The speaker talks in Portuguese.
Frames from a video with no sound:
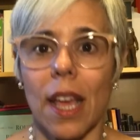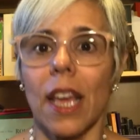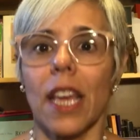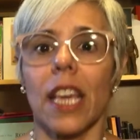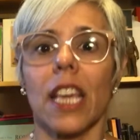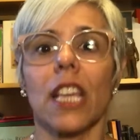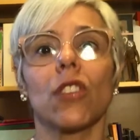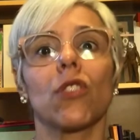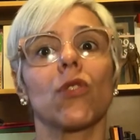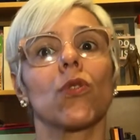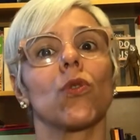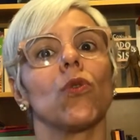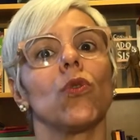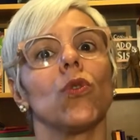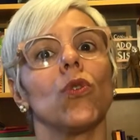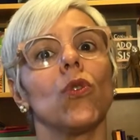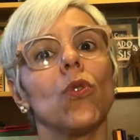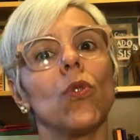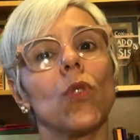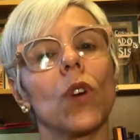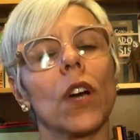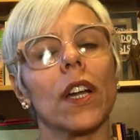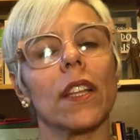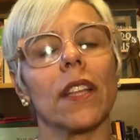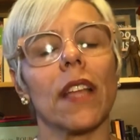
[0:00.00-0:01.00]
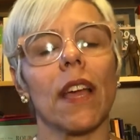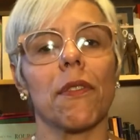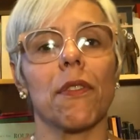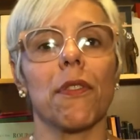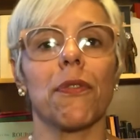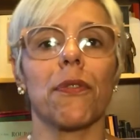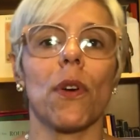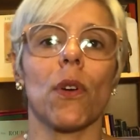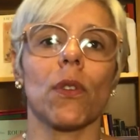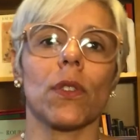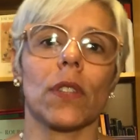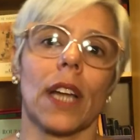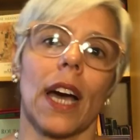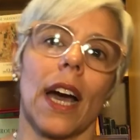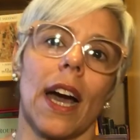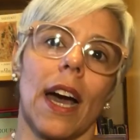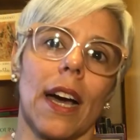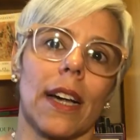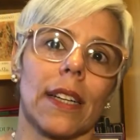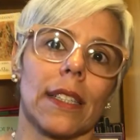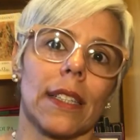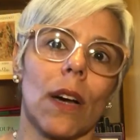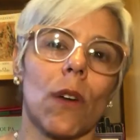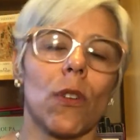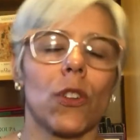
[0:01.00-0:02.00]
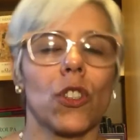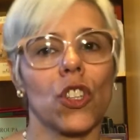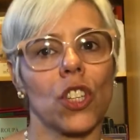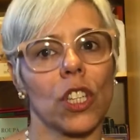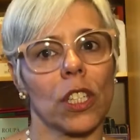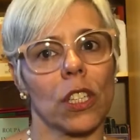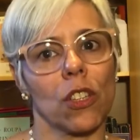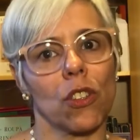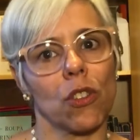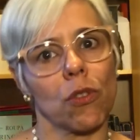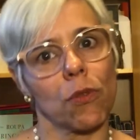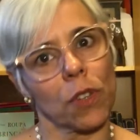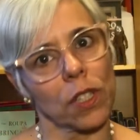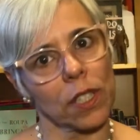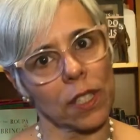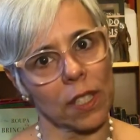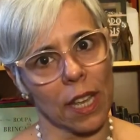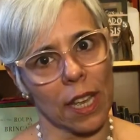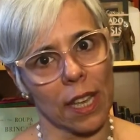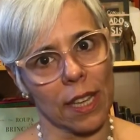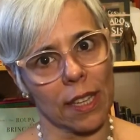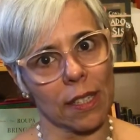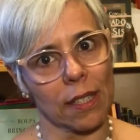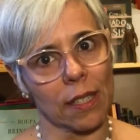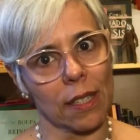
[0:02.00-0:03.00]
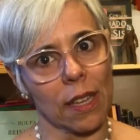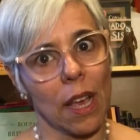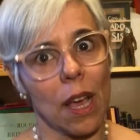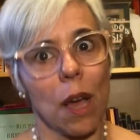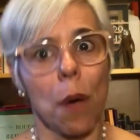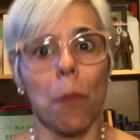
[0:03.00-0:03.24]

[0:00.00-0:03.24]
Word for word: Isso nunca deve faltar na rotina de vocês,